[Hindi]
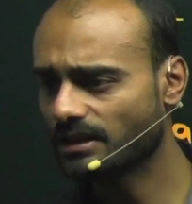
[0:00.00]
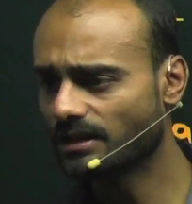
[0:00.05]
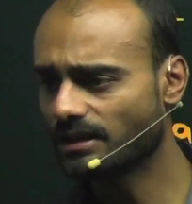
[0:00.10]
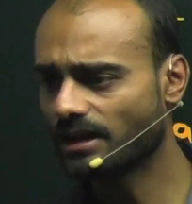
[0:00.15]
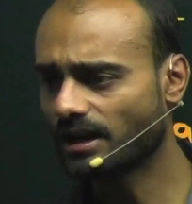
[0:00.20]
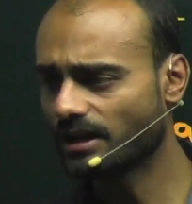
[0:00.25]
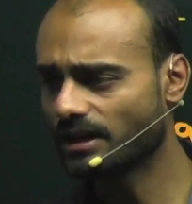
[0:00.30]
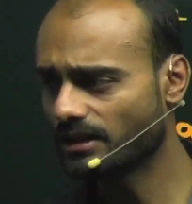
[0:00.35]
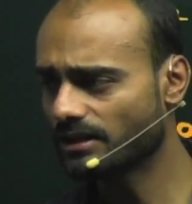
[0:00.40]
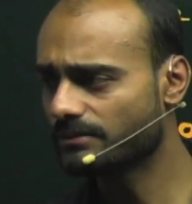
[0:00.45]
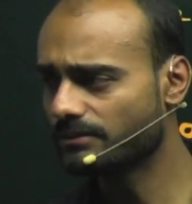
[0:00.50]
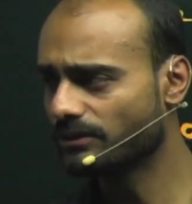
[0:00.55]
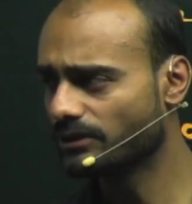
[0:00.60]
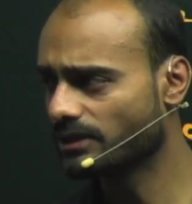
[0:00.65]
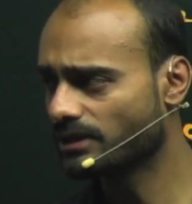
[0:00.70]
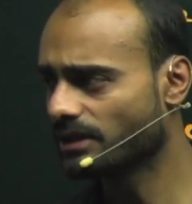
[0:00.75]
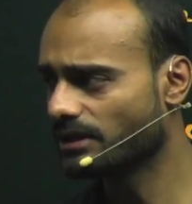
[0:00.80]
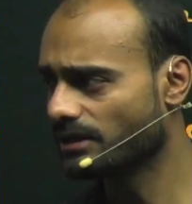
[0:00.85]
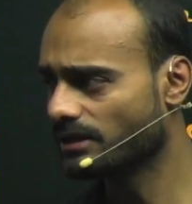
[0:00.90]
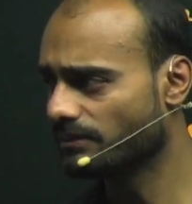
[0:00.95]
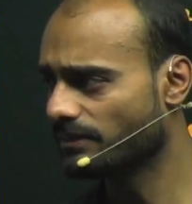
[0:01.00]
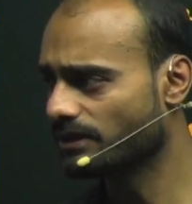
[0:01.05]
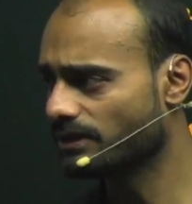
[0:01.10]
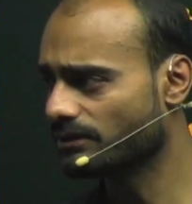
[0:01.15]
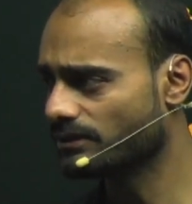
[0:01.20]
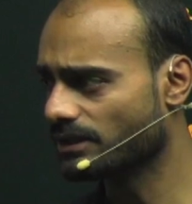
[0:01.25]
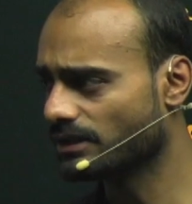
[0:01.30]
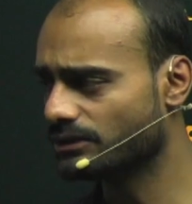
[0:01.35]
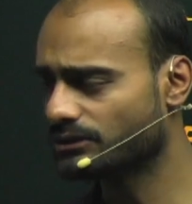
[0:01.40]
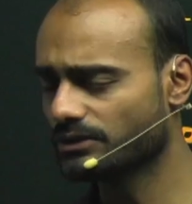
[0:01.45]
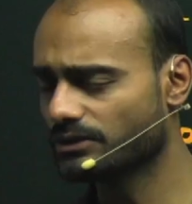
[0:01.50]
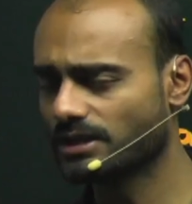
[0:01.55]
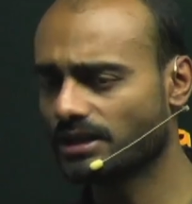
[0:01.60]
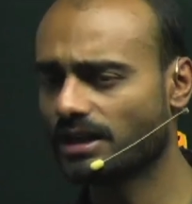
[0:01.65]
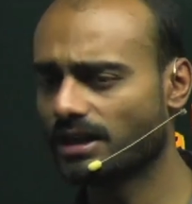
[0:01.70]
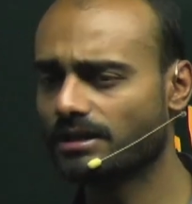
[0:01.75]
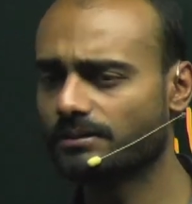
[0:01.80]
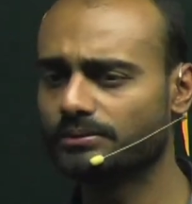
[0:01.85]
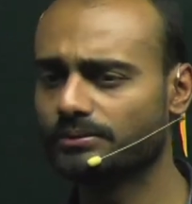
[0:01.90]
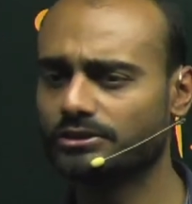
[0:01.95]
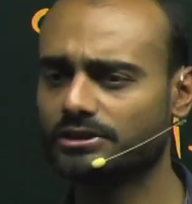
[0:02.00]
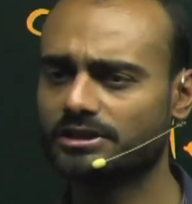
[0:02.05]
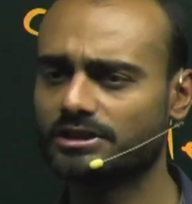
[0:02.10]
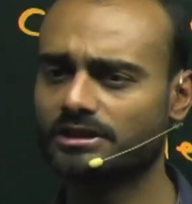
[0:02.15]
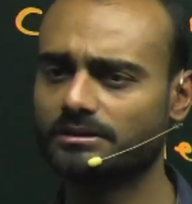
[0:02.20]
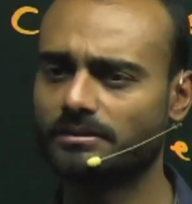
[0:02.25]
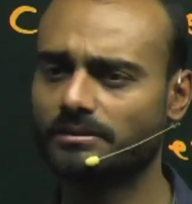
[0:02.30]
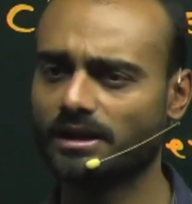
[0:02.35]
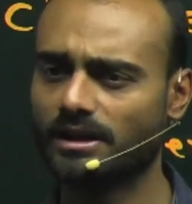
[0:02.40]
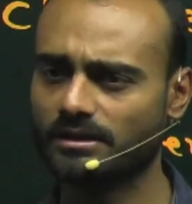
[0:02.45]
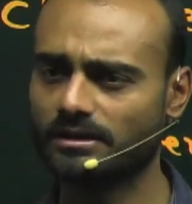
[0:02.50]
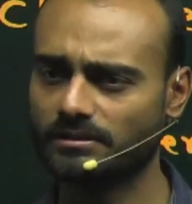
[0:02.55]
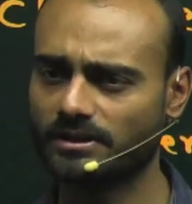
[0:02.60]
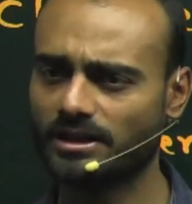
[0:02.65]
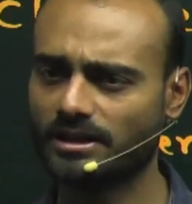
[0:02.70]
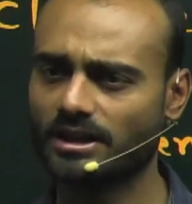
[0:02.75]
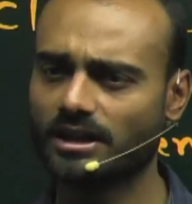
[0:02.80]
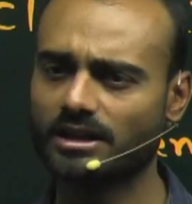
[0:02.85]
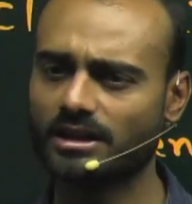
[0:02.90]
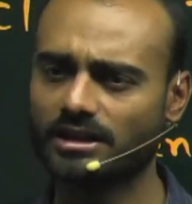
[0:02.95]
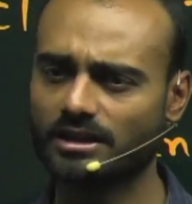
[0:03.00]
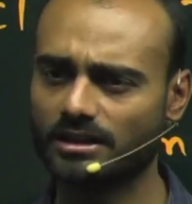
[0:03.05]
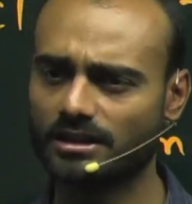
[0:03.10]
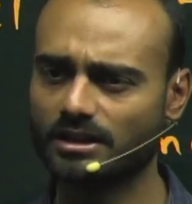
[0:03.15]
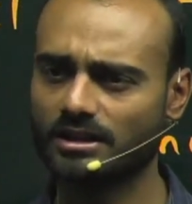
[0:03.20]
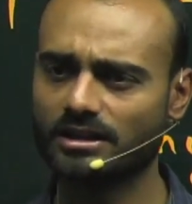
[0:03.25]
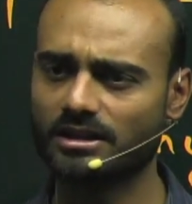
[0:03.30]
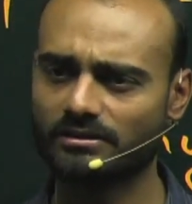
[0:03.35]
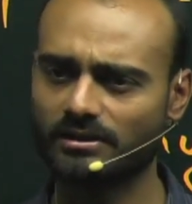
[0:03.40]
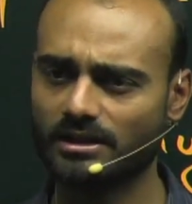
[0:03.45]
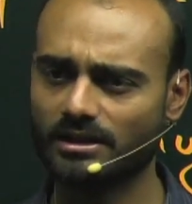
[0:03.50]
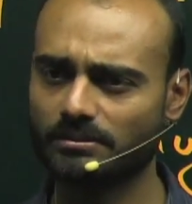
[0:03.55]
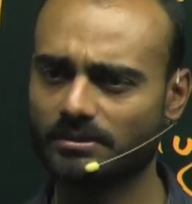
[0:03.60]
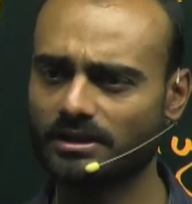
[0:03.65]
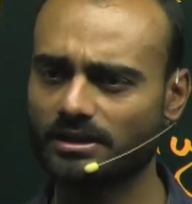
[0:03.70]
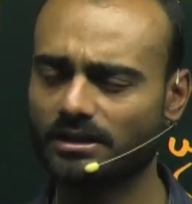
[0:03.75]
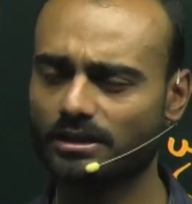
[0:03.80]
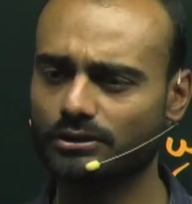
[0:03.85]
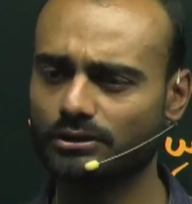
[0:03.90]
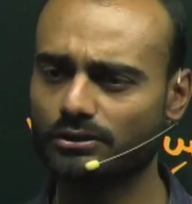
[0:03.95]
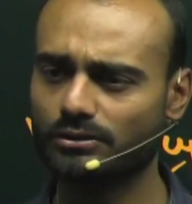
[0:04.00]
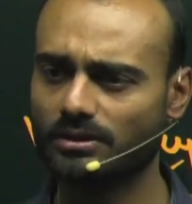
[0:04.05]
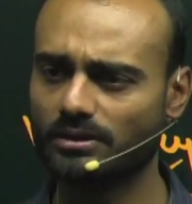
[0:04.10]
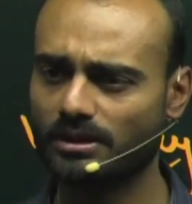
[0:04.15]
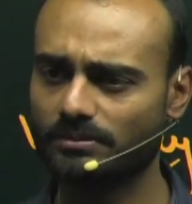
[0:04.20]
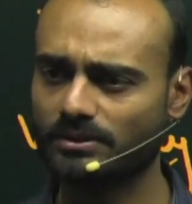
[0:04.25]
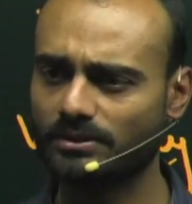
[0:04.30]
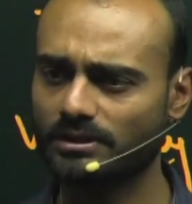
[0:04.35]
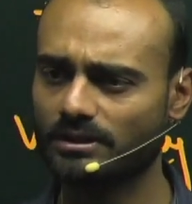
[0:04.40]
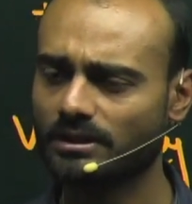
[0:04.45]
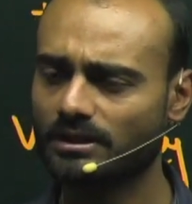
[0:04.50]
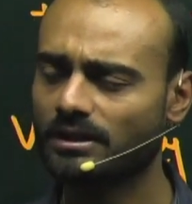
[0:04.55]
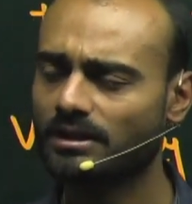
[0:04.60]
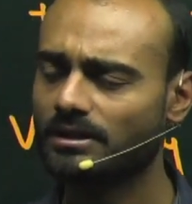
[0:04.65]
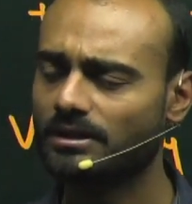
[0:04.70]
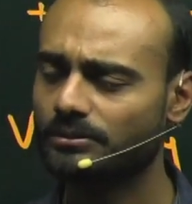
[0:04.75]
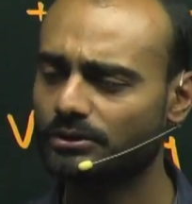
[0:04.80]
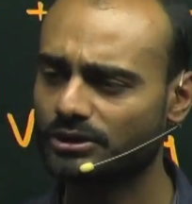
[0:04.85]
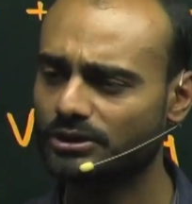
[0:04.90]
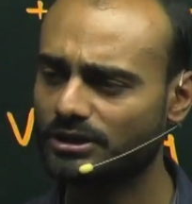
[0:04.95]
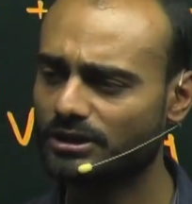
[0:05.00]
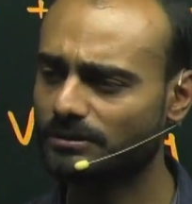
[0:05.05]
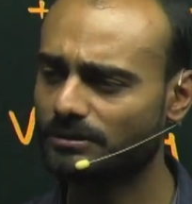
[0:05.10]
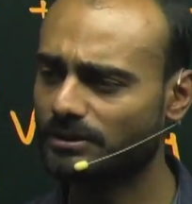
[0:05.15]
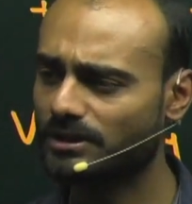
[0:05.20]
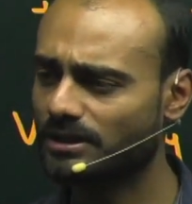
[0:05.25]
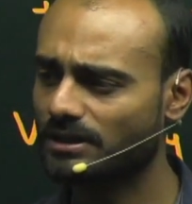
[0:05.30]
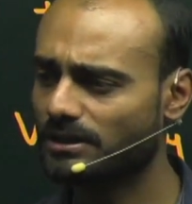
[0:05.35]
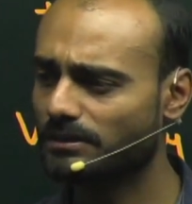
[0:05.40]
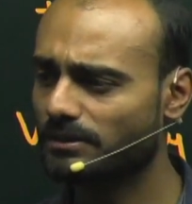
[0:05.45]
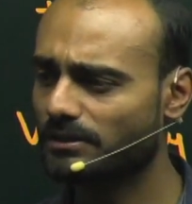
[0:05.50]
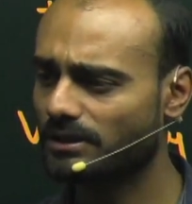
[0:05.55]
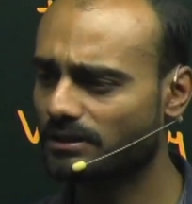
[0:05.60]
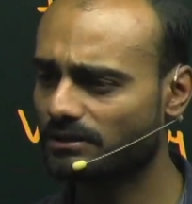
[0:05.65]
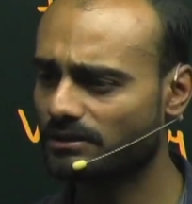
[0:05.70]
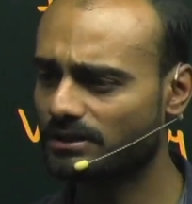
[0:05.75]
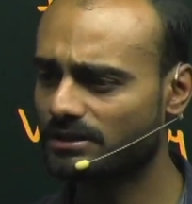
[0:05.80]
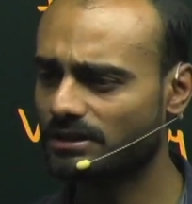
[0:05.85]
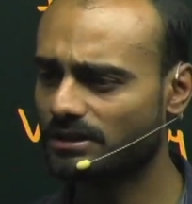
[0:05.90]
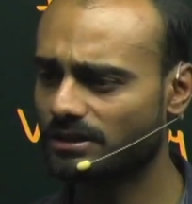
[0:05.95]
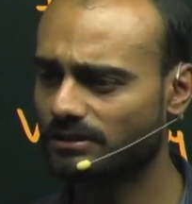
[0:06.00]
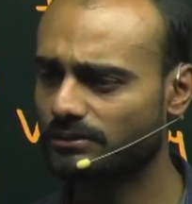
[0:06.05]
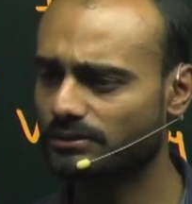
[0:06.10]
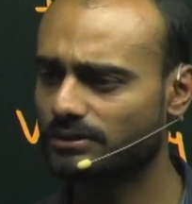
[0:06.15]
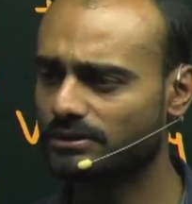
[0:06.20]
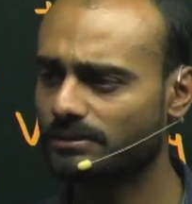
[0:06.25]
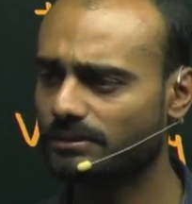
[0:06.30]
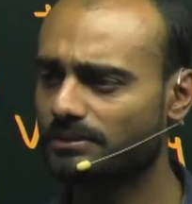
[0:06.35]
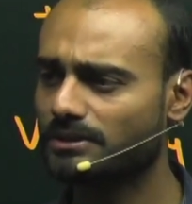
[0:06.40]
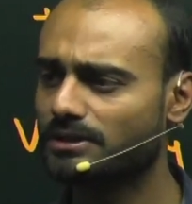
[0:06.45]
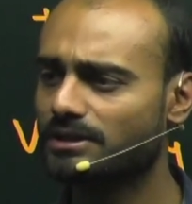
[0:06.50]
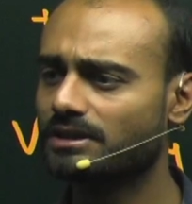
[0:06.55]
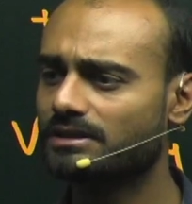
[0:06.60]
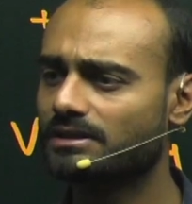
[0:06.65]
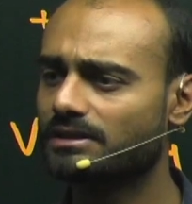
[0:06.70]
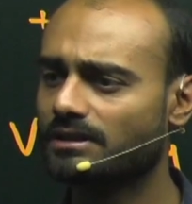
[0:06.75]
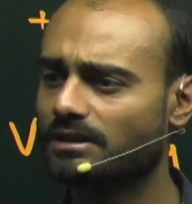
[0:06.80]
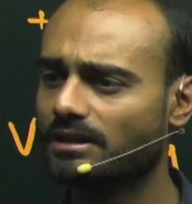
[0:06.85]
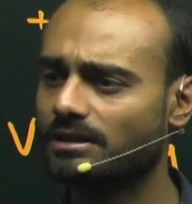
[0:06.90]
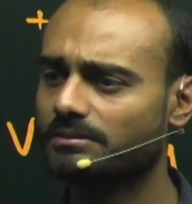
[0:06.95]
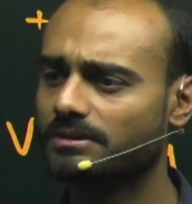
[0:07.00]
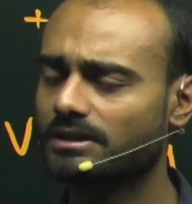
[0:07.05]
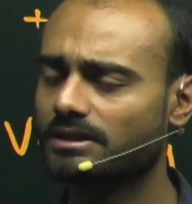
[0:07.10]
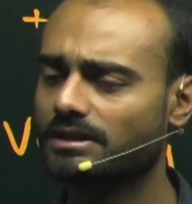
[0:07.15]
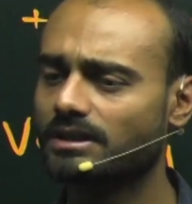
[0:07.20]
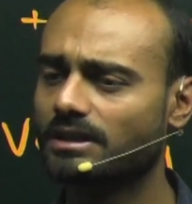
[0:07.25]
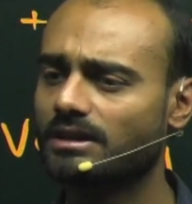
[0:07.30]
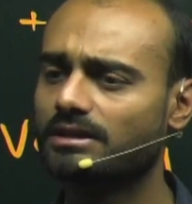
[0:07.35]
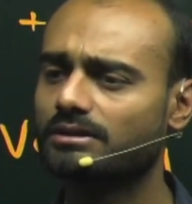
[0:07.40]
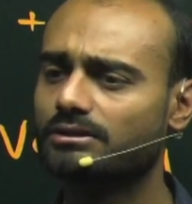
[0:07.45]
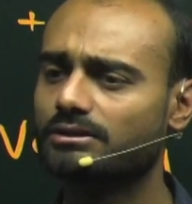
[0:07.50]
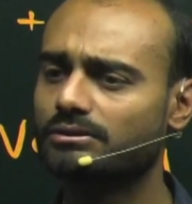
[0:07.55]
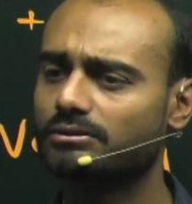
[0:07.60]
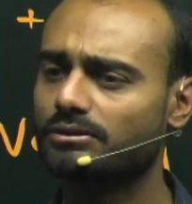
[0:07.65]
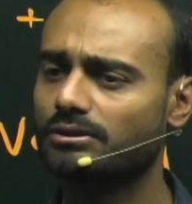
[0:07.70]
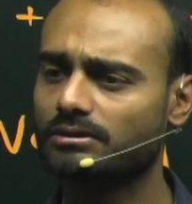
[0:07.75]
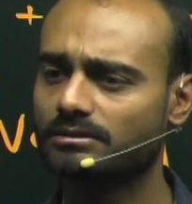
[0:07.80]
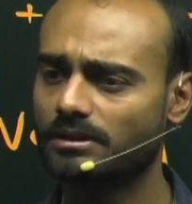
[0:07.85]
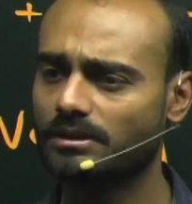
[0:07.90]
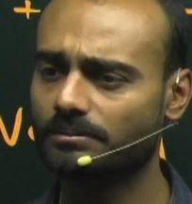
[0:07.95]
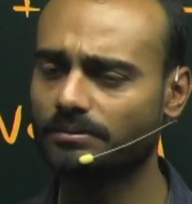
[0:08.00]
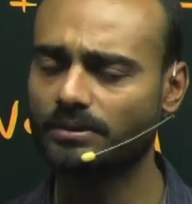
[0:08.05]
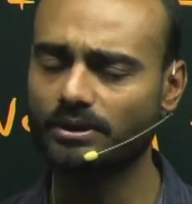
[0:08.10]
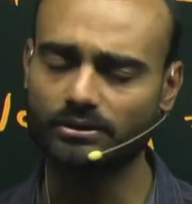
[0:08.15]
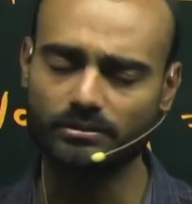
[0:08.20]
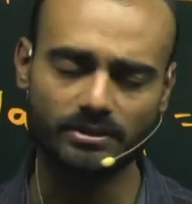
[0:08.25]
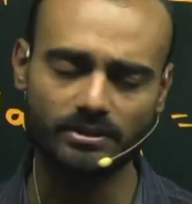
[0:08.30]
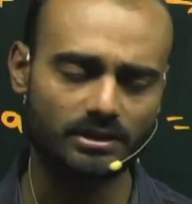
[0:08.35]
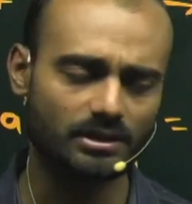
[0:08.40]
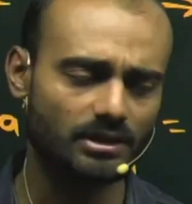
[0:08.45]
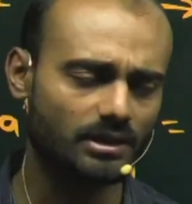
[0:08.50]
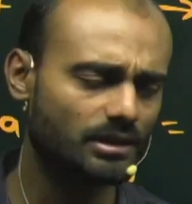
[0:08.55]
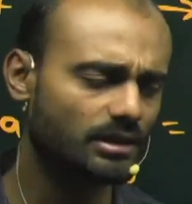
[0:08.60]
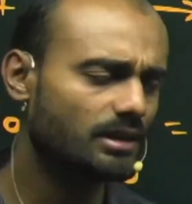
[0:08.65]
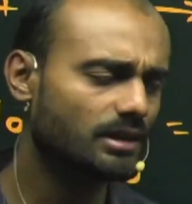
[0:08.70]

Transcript: आयनिक बॉन्ड का निर्माण होता है चूंकि आयन पॉजिटिव आयन बनेगा या निगेटिव आयन बनेगा तो वहां पर पॉजिटिव निगेटिव इलेक्ट्रोस्टेटिक फोर्स ऑफ अट्रैक्शन काम करता है तो वो कंपाउंड बनता है